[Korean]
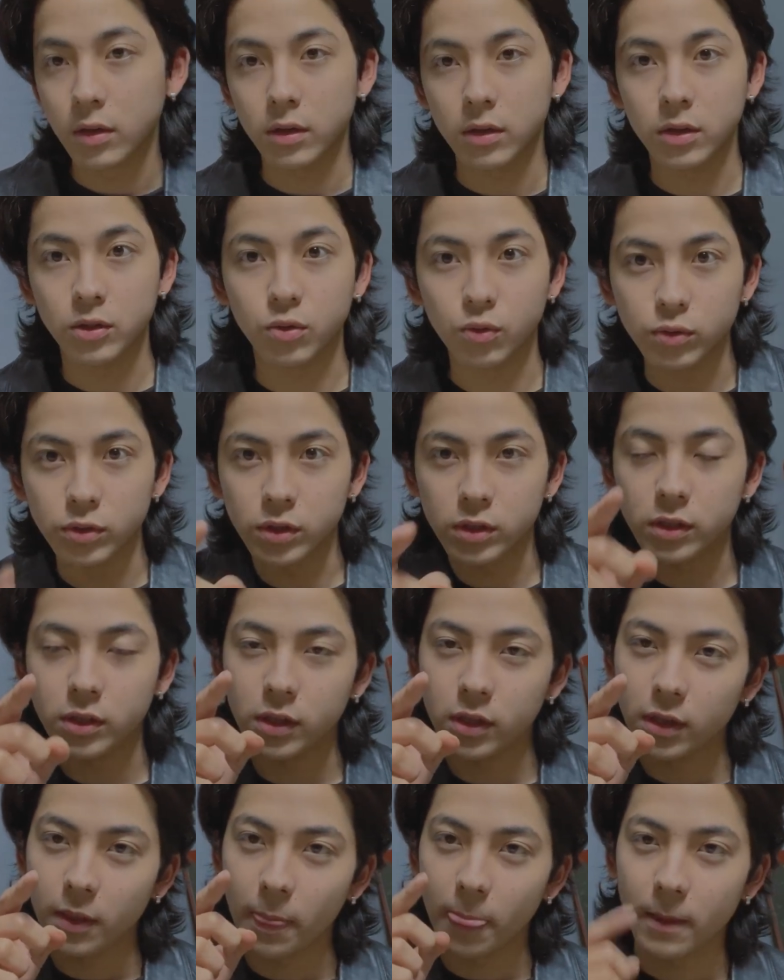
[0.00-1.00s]
그래서
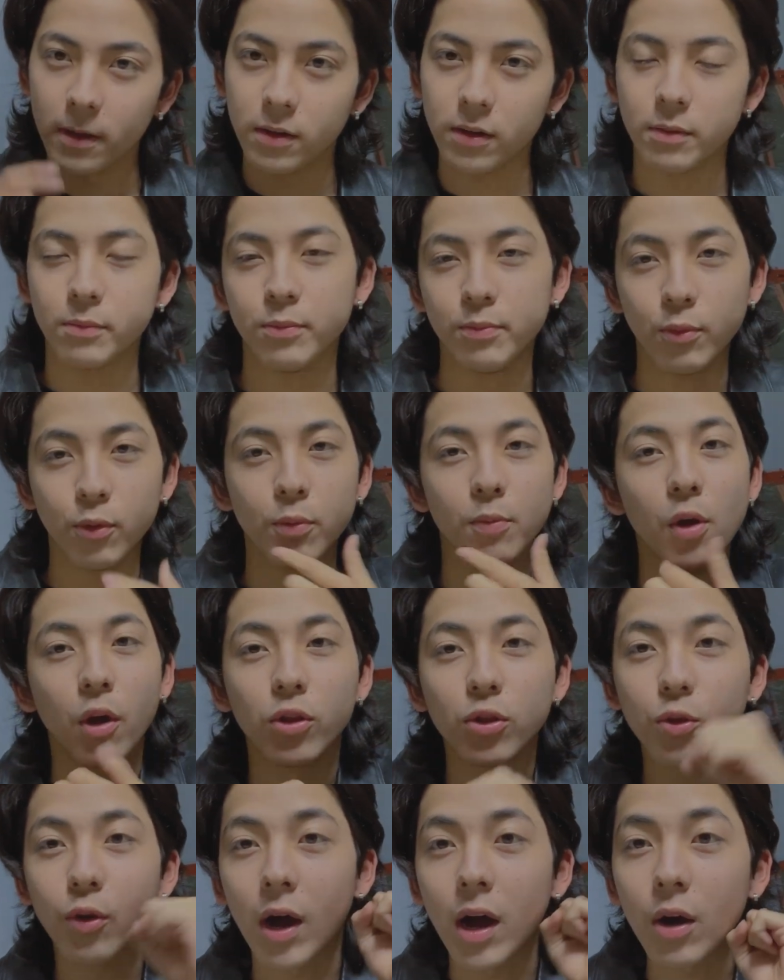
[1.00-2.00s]
오늘은 어, 뭐
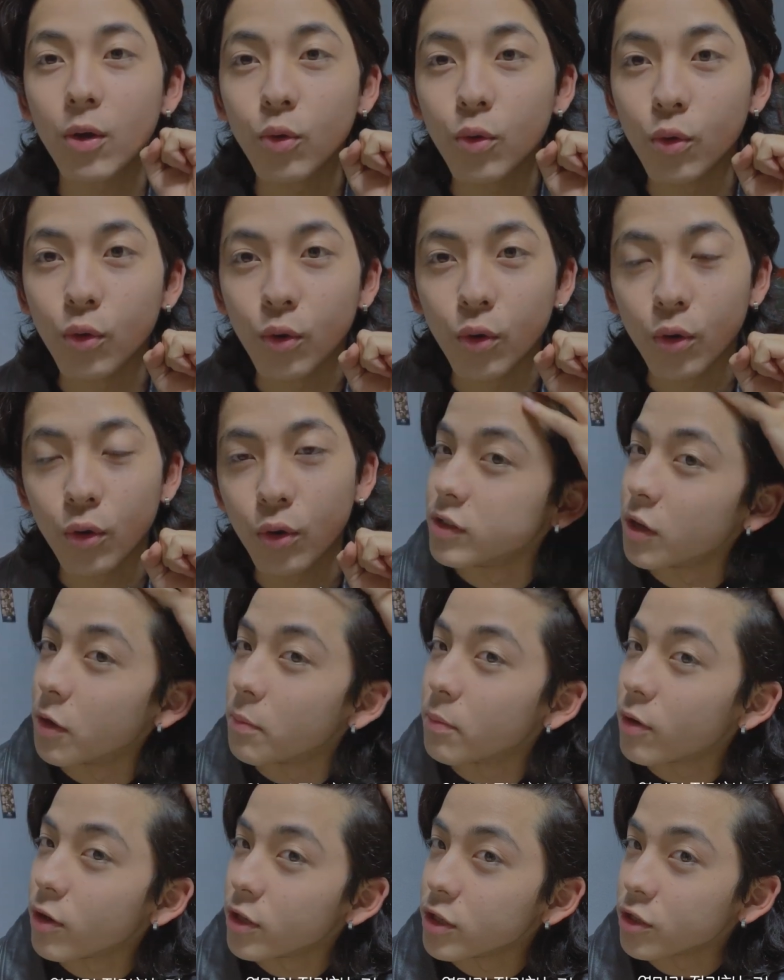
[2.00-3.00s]
면도하고
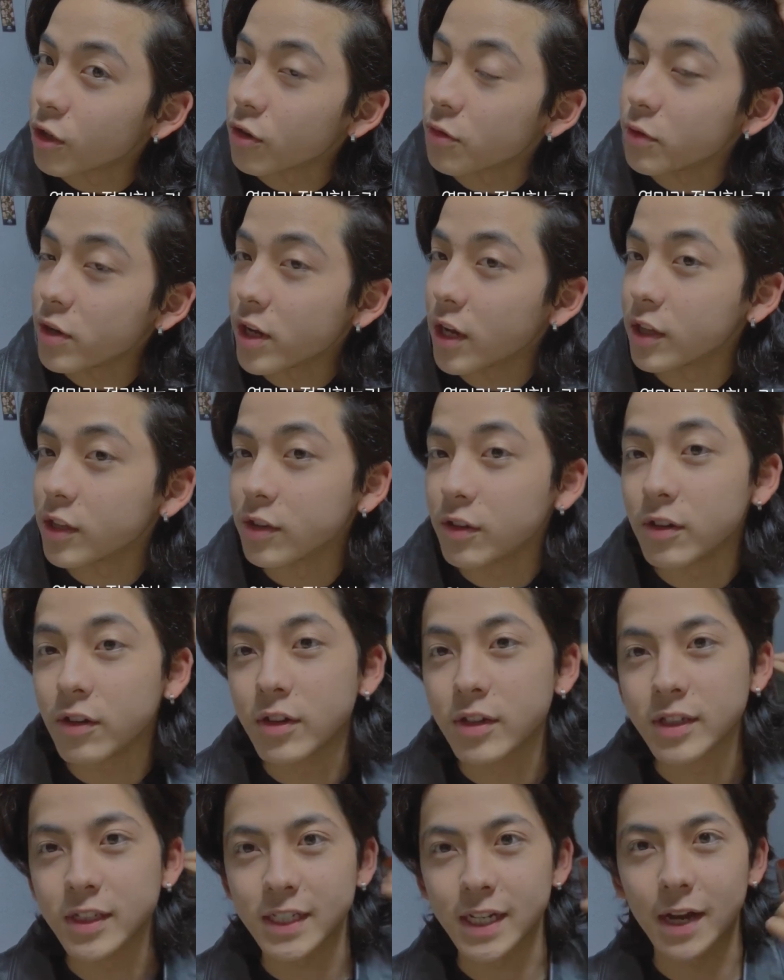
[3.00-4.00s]
옆머리 정리하는 거
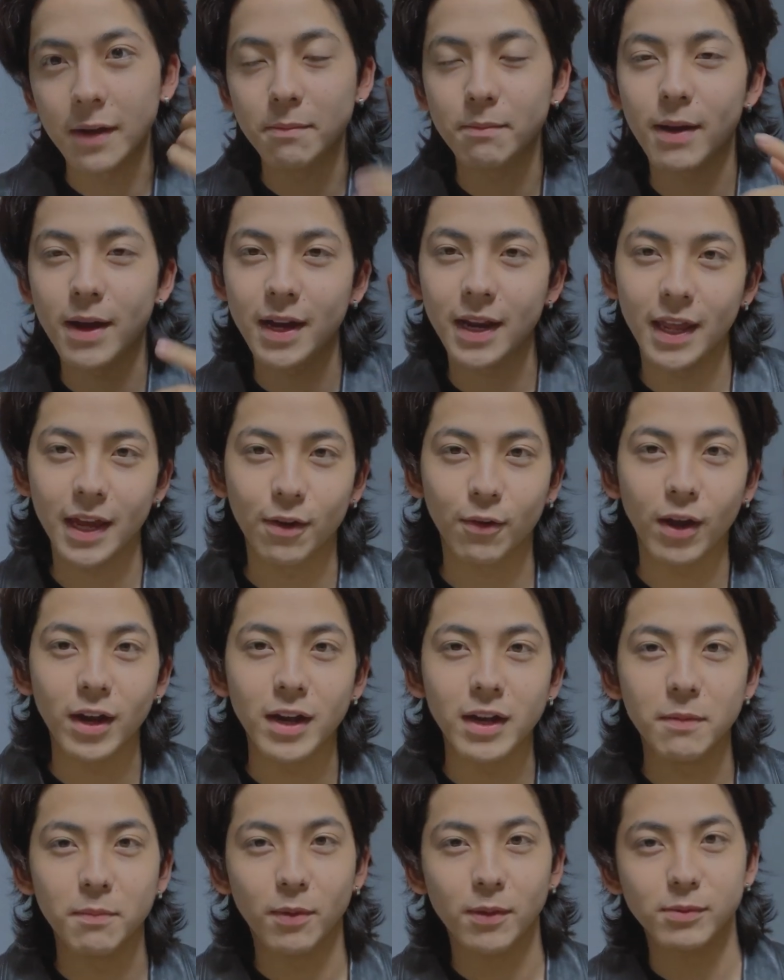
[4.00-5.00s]
장발의
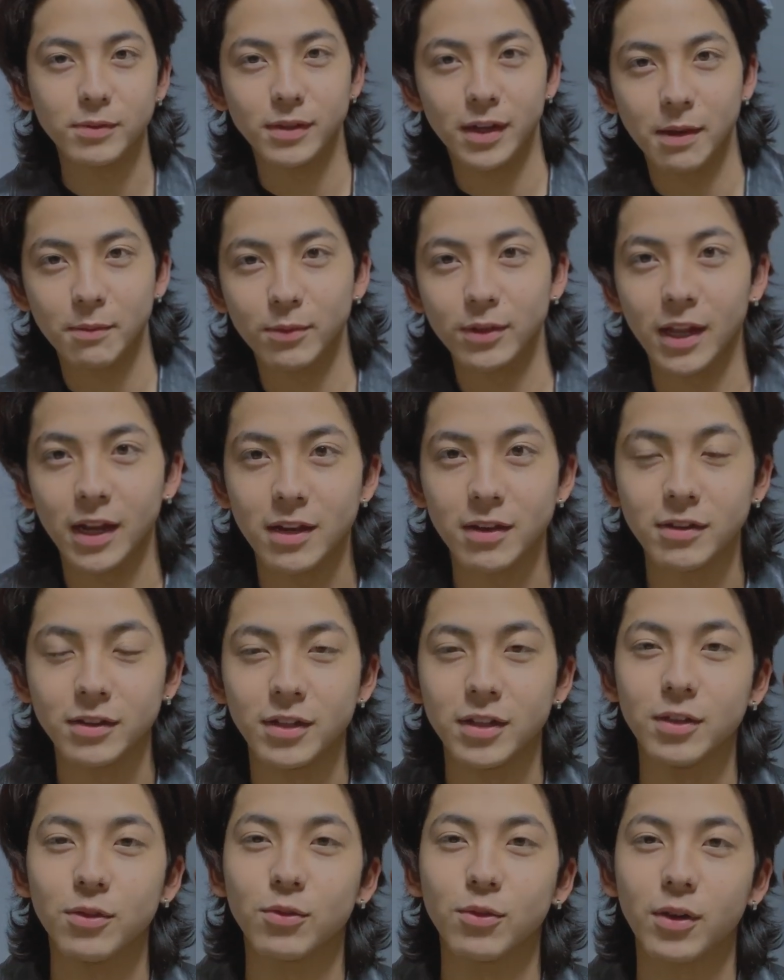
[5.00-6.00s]
관리법을 한번
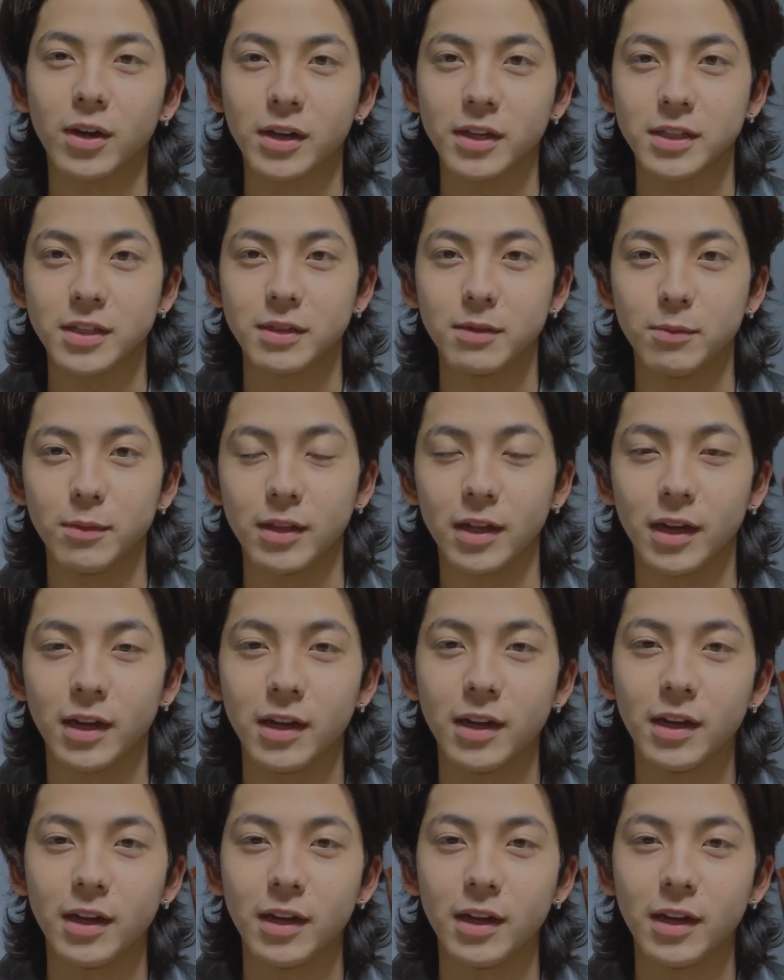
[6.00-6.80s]
알려드리도록 하겠습니다.